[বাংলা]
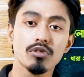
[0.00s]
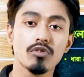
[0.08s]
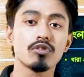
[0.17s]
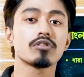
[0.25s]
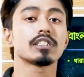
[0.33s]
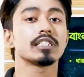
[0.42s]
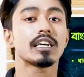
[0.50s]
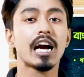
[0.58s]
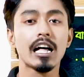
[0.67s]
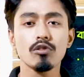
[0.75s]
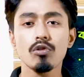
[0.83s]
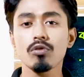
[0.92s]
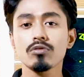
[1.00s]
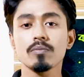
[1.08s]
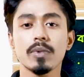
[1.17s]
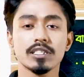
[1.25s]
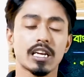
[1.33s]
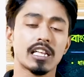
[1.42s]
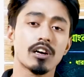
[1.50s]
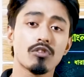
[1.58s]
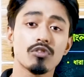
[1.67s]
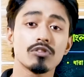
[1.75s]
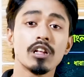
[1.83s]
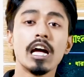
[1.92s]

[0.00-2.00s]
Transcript: হোক তিনি কালো হন বা সাদা হন